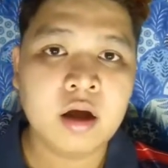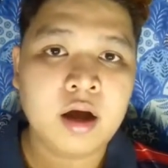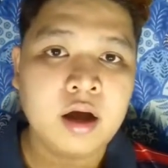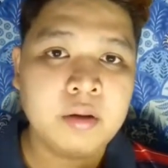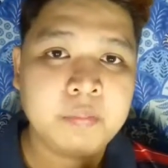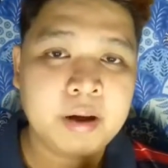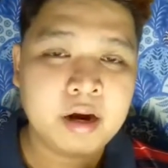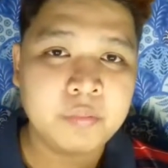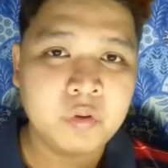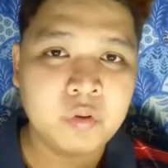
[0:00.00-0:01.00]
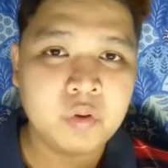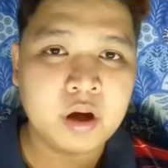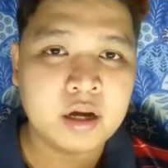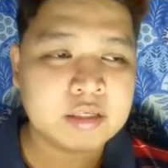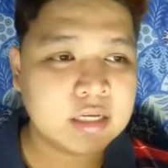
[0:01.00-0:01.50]
uh, para po
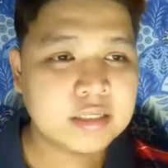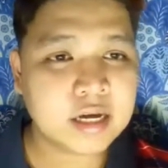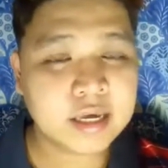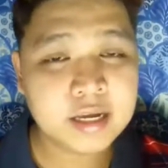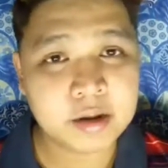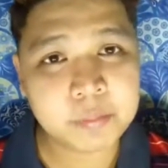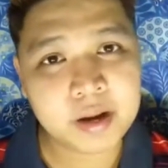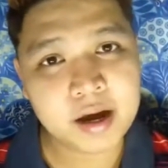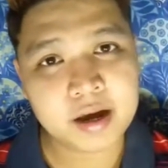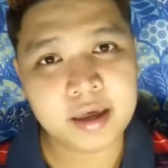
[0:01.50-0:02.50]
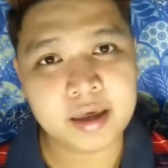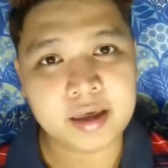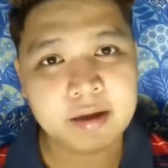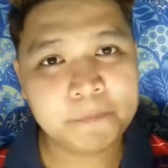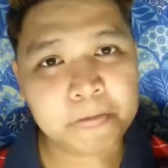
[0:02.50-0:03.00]
uh, sa isang iglap lang eh
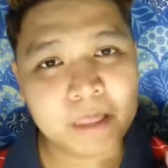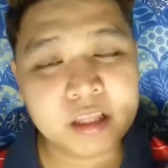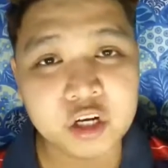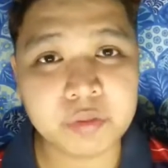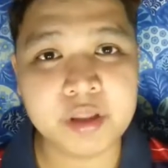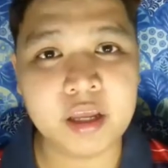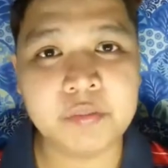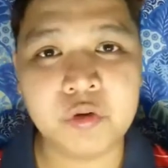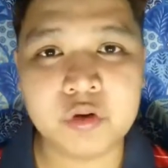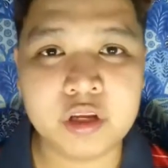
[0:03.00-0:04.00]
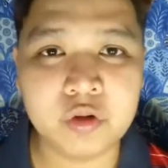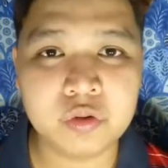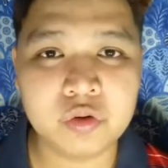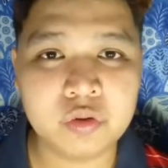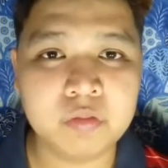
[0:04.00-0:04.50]
i-terminate po ni
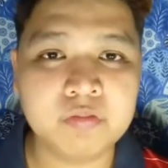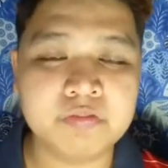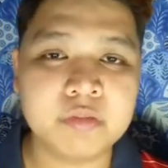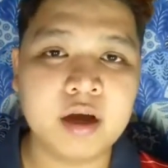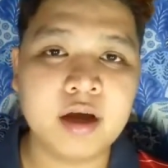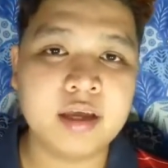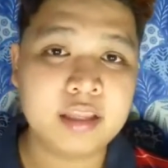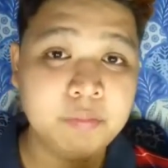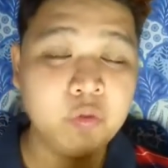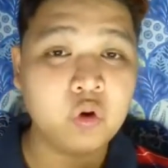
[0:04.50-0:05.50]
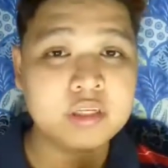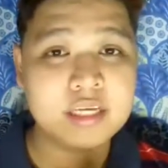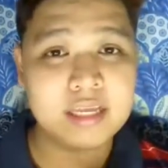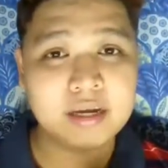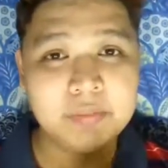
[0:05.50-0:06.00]
YouTube. Uh, hindi po
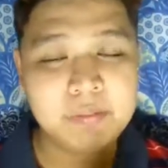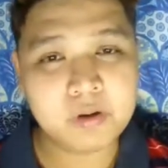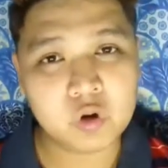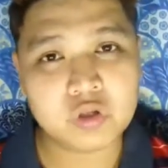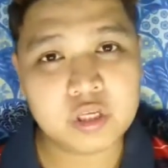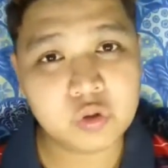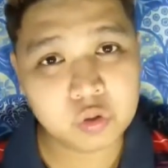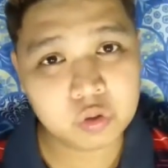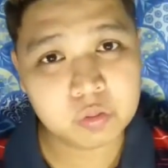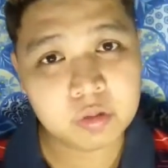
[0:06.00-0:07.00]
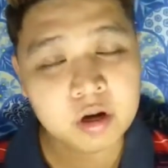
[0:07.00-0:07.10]
kasi nagbibiro si YouTube